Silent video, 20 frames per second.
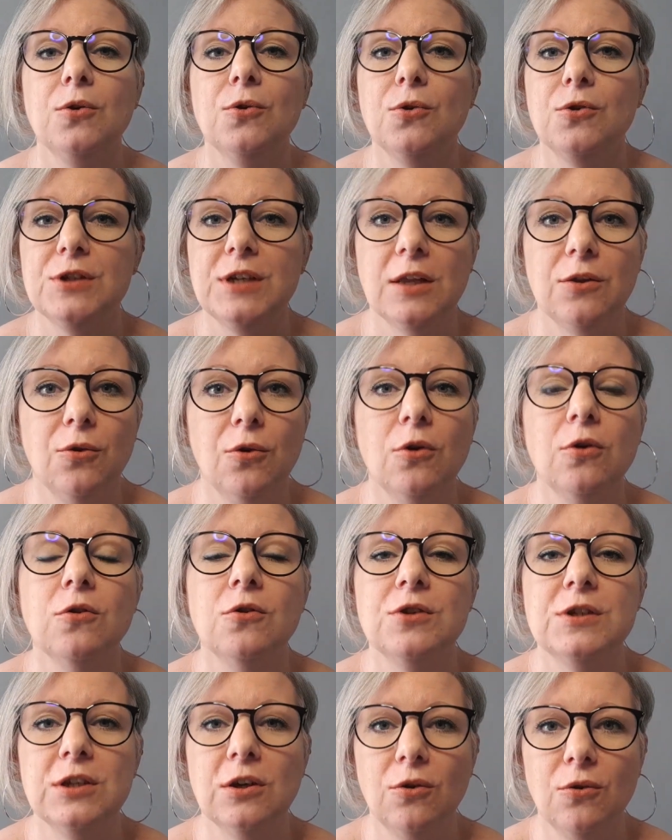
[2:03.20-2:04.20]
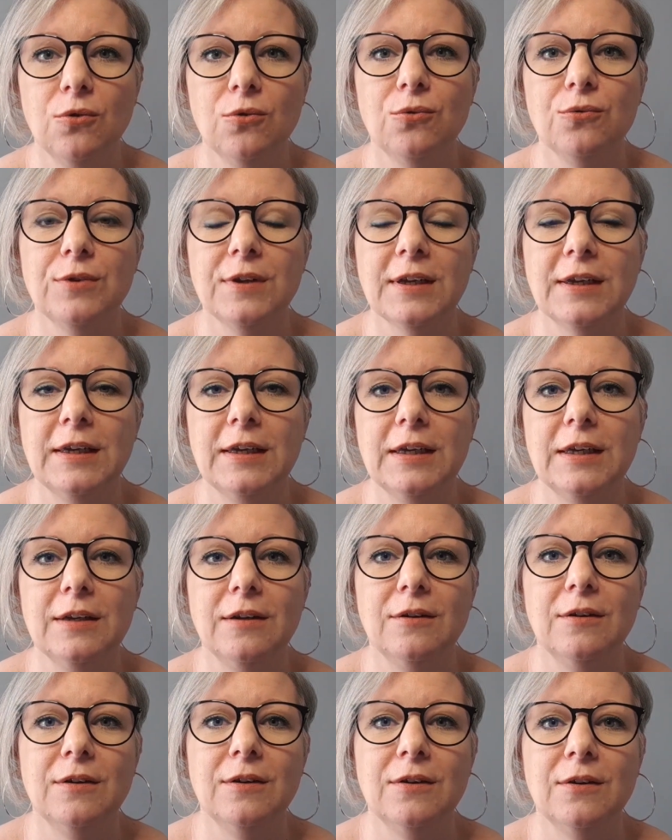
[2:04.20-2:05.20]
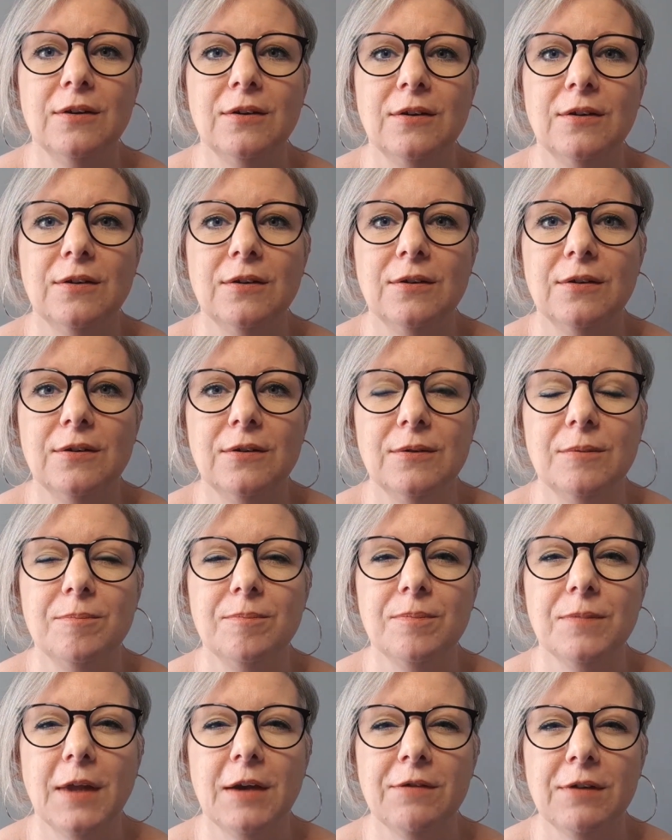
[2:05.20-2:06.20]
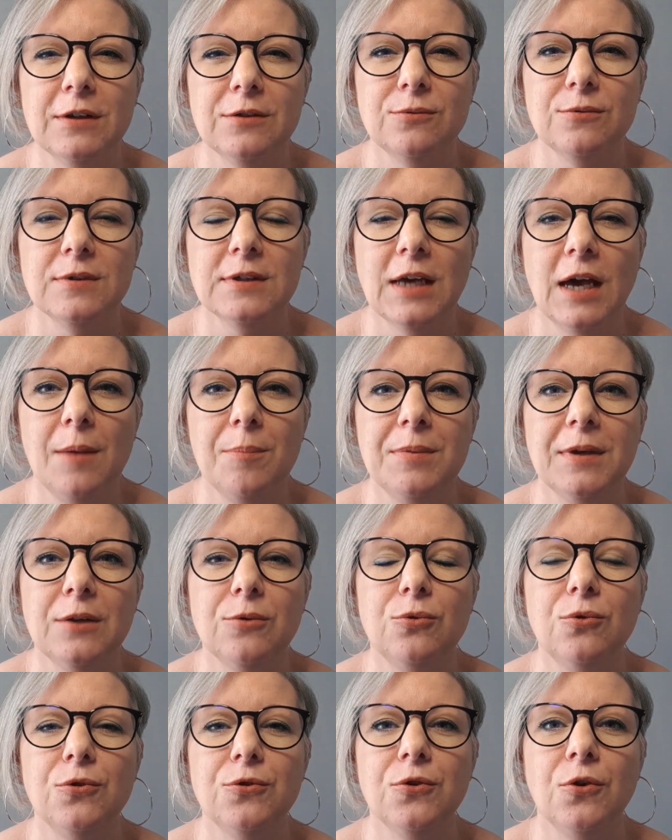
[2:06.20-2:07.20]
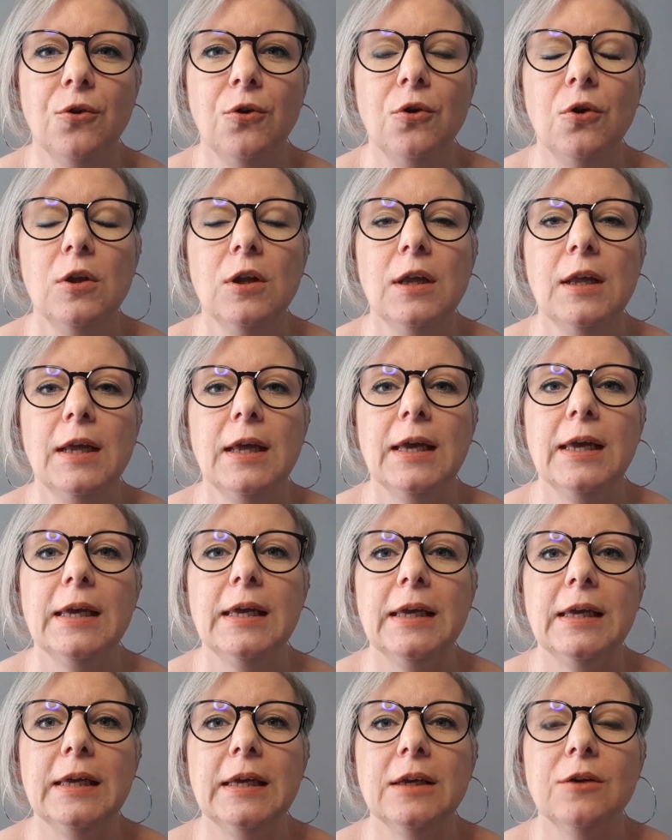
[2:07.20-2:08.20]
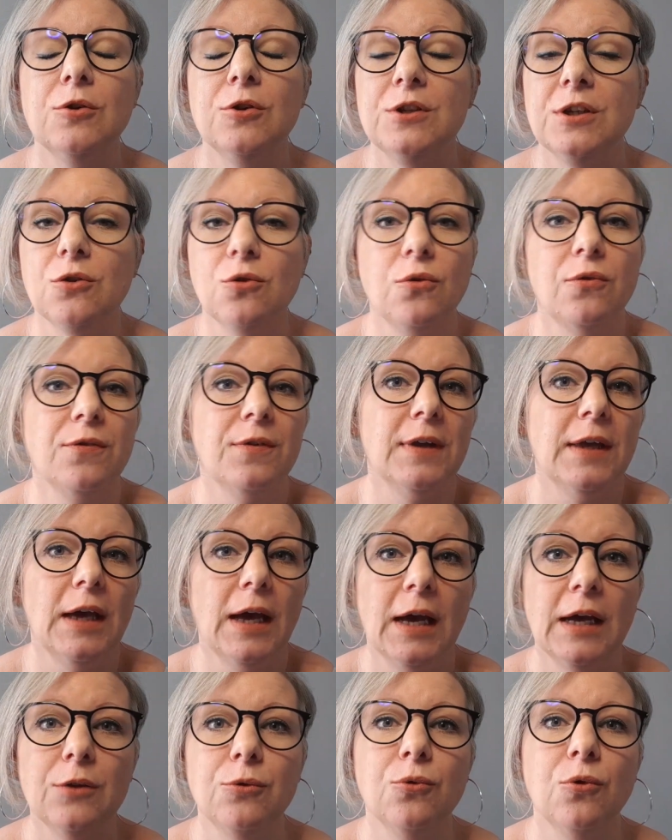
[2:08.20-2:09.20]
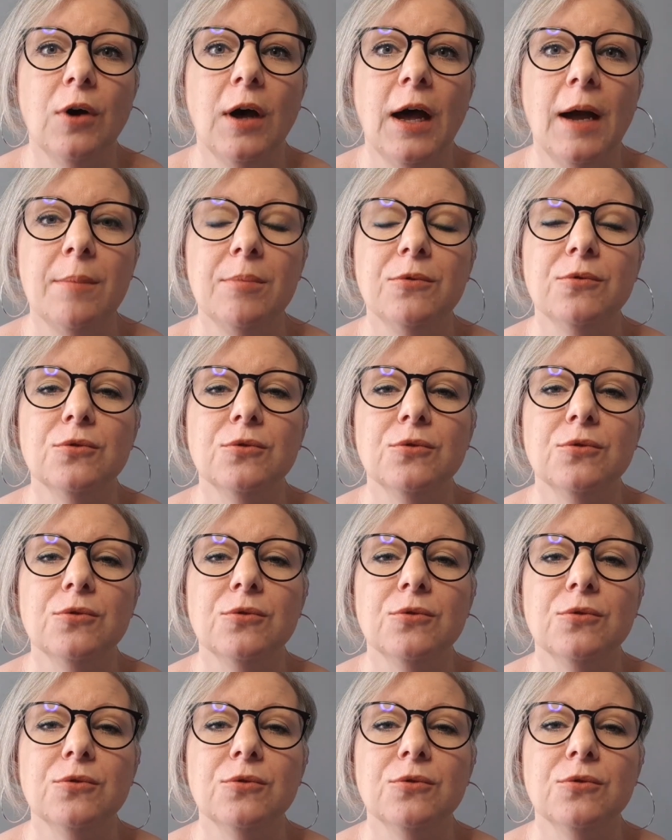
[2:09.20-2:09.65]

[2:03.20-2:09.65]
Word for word: que j'adore, que j'ai rencontré euh, à Version Scrap il y a deux ans et que j'ai trouvé adorable.